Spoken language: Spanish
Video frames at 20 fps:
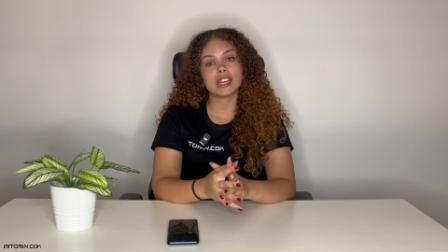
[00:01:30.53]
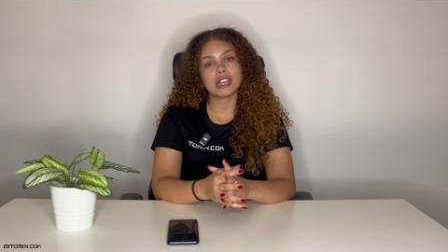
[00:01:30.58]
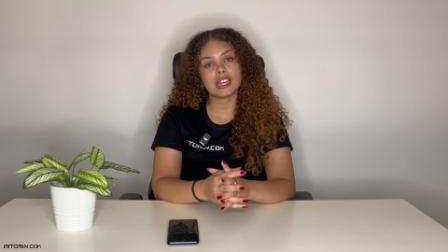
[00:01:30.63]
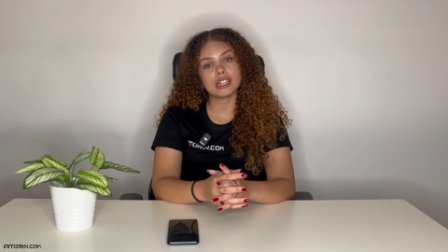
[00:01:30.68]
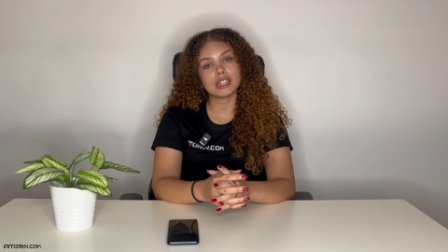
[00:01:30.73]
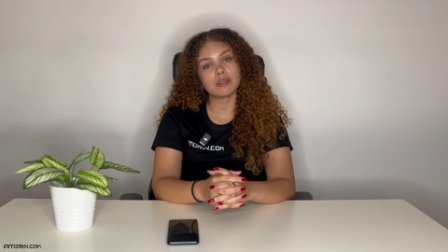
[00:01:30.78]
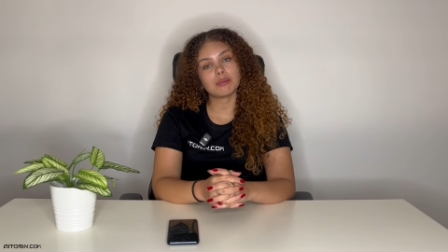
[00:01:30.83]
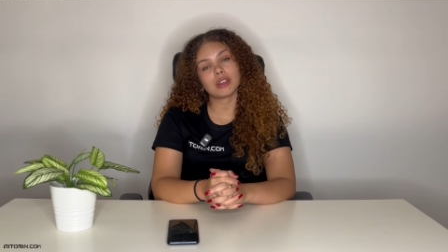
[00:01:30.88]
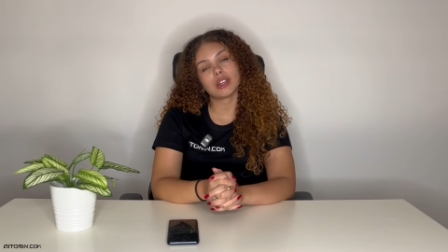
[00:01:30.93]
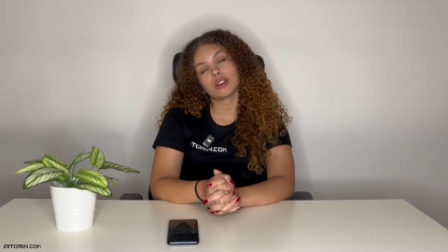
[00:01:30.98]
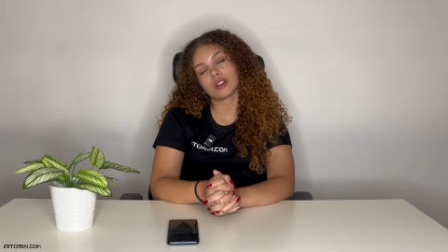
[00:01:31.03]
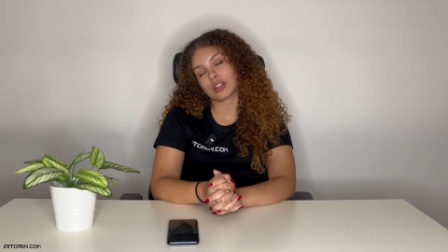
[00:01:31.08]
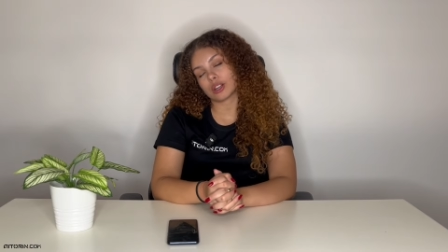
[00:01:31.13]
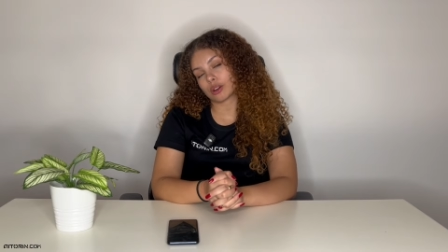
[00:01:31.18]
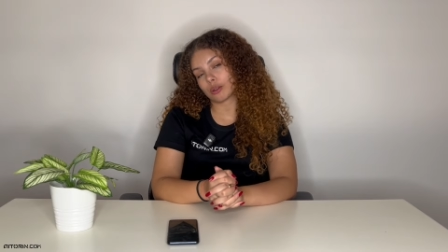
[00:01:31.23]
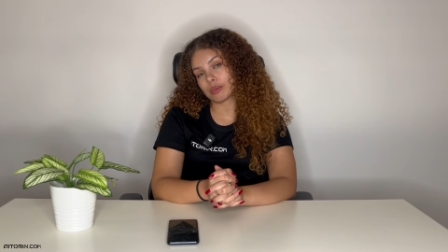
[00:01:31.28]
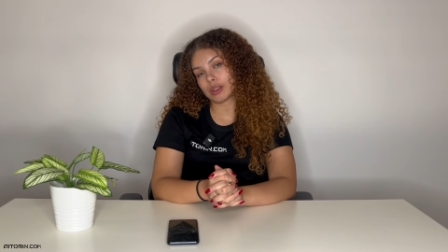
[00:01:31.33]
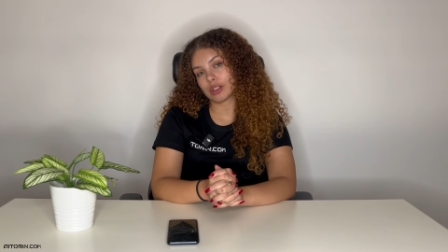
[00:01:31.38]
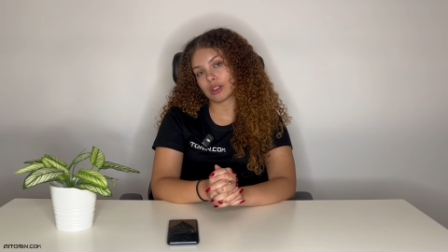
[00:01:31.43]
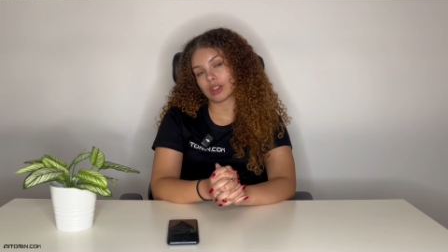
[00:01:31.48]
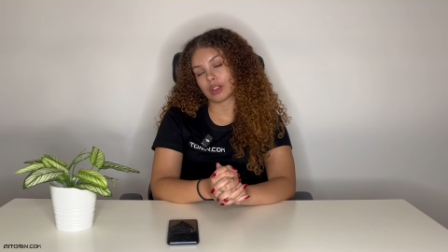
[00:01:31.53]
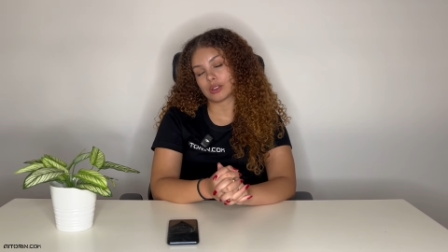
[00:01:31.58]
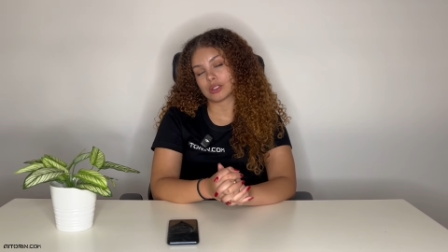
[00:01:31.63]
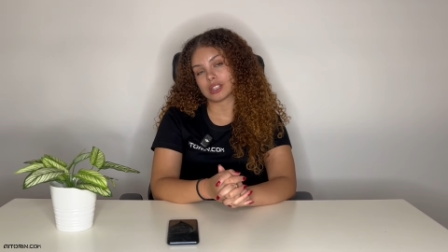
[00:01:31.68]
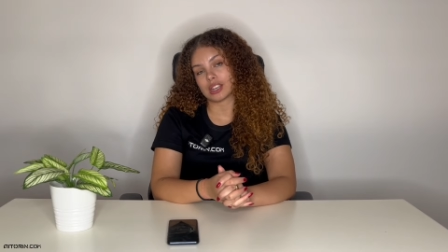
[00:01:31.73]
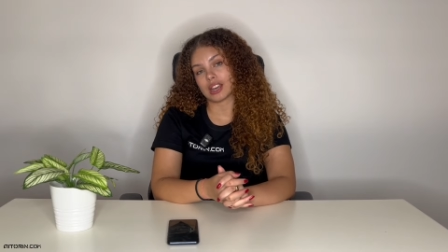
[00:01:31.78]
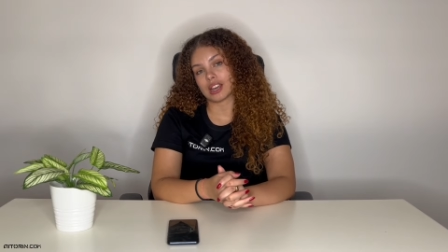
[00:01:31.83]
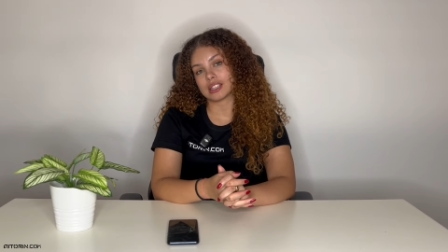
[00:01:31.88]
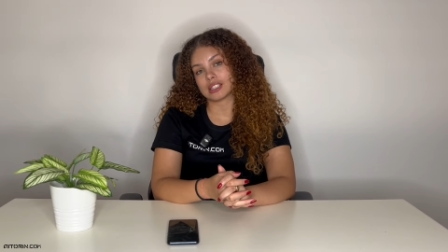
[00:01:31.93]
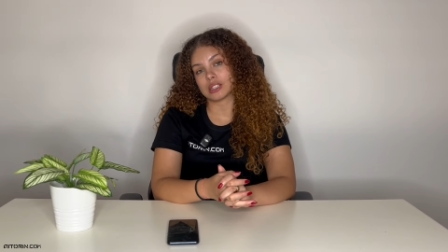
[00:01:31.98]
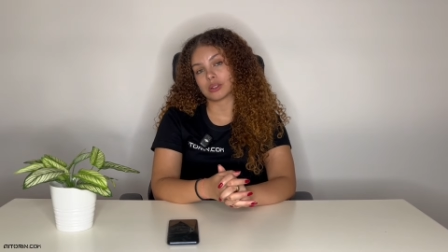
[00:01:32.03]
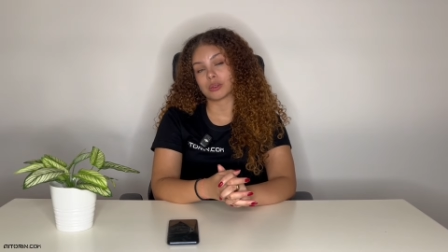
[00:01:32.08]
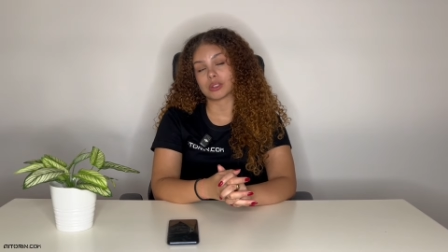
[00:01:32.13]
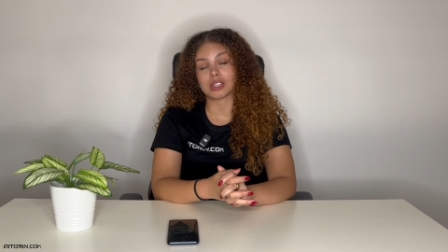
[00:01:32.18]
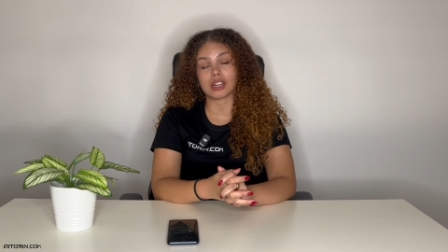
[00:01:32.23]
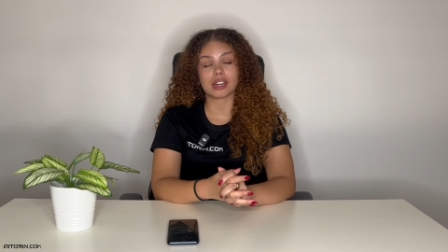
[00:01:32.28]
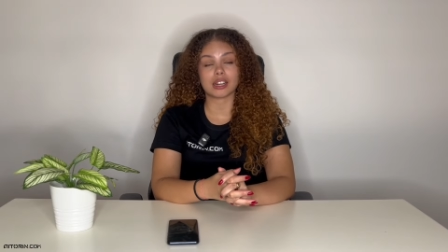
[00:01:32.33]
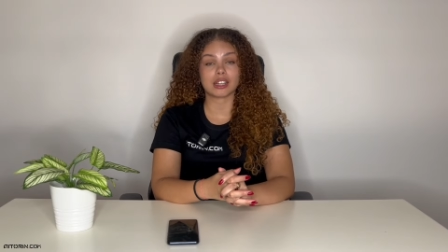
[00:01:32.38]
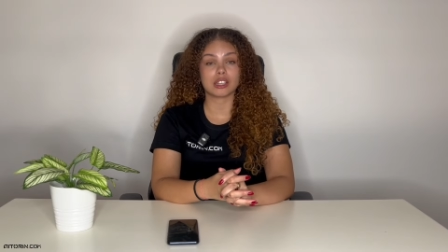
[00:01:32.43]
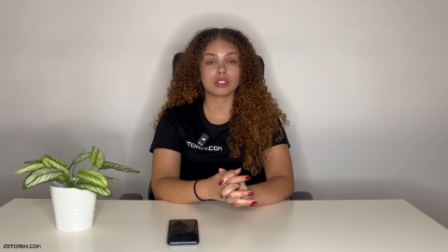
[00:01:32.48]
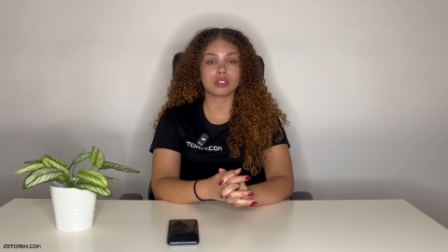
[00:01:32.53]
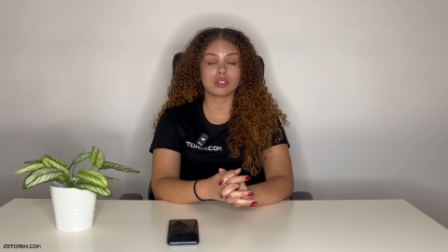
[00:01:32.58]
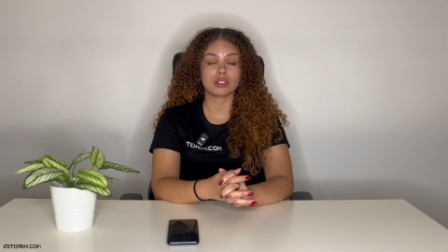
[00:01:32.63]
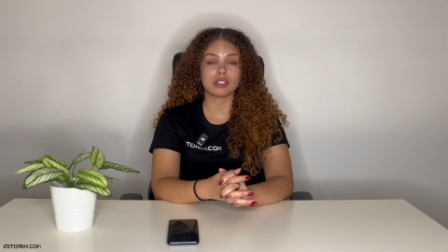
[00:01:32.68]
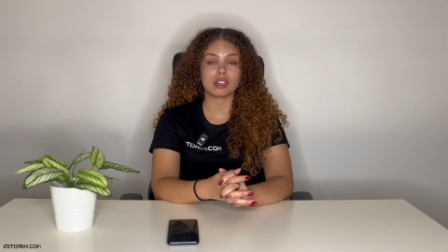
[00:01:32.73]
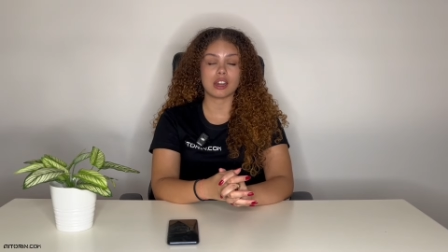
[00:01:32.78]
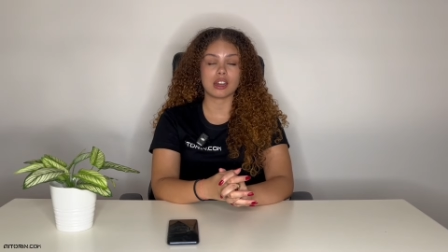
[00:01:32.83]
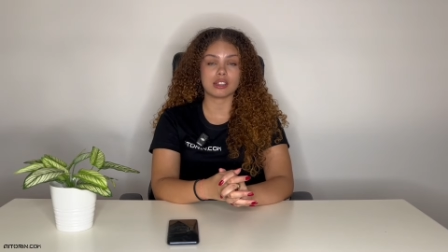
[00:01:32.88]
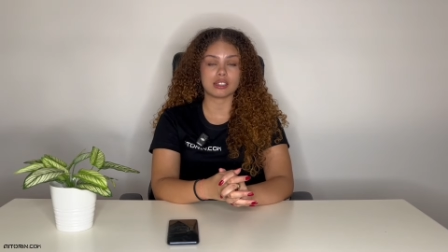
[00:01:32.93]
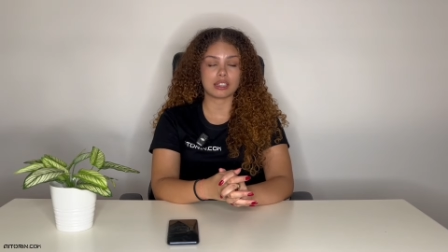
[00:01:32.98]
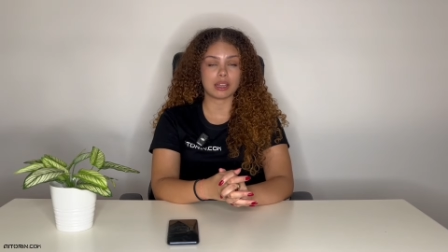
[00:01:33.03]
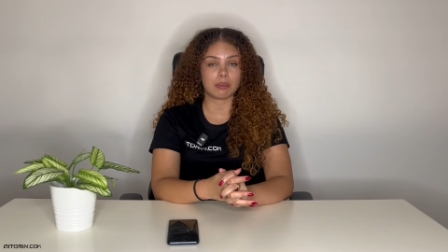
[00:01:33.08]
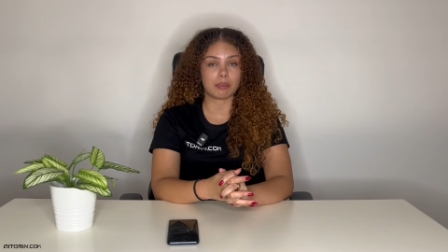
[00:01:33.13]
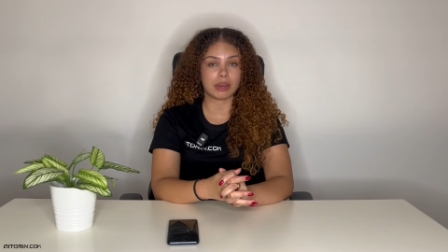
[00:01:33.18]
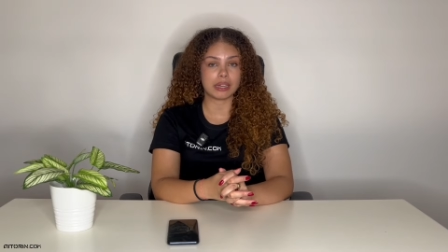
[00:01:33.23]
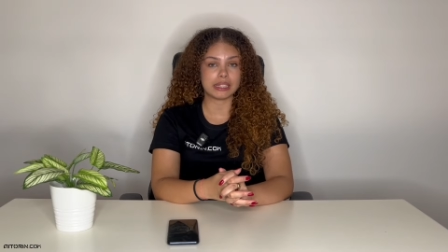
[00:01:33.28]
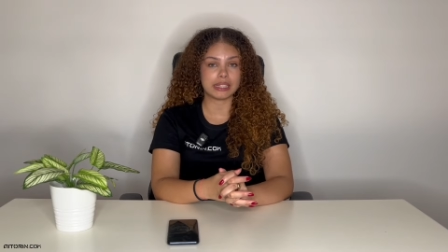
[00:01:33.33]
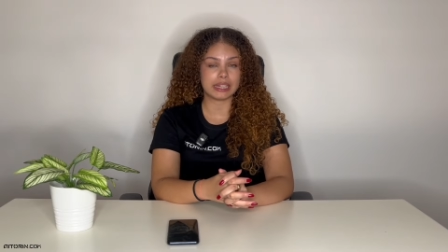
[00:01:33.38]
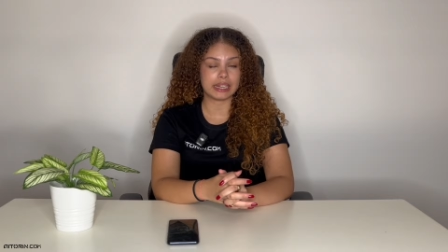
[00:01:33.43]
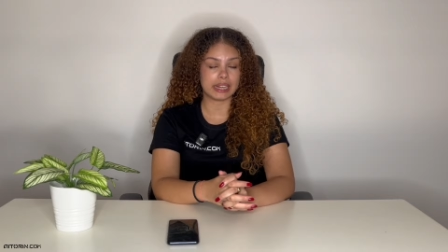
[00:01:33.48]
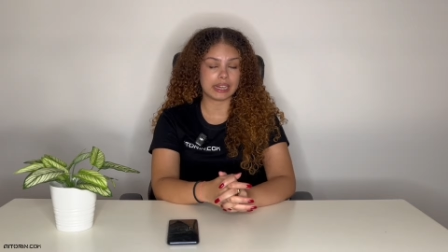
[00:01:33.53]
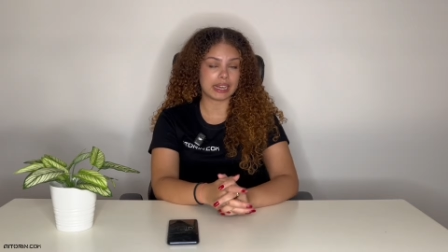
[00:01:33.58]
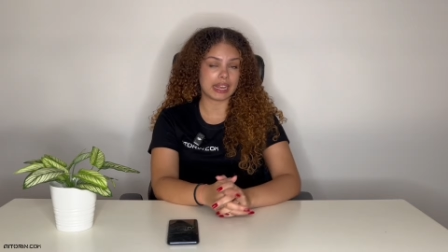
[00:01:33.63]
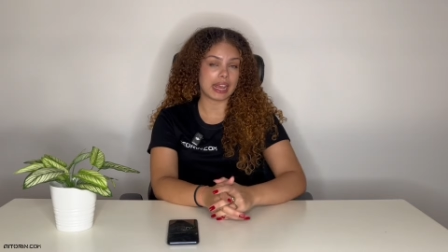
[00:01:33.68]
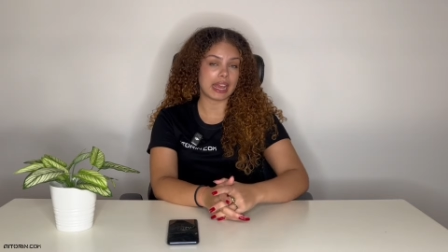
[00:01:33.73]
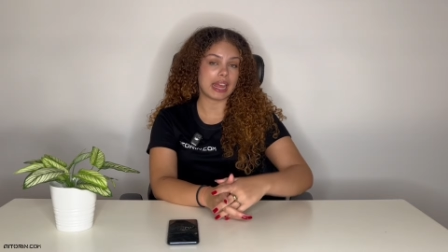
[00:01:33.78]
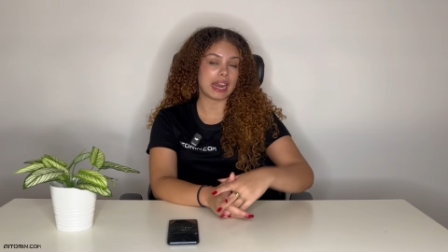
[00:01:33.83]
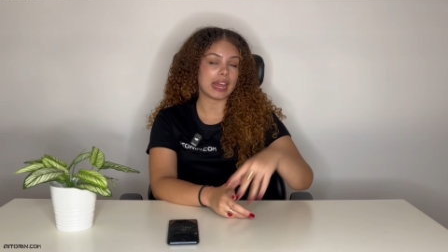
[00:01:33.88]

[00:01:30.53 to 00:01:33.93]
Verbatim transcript: y también recomiendo que nos sigáis en nuestras redes sociales que aparecerán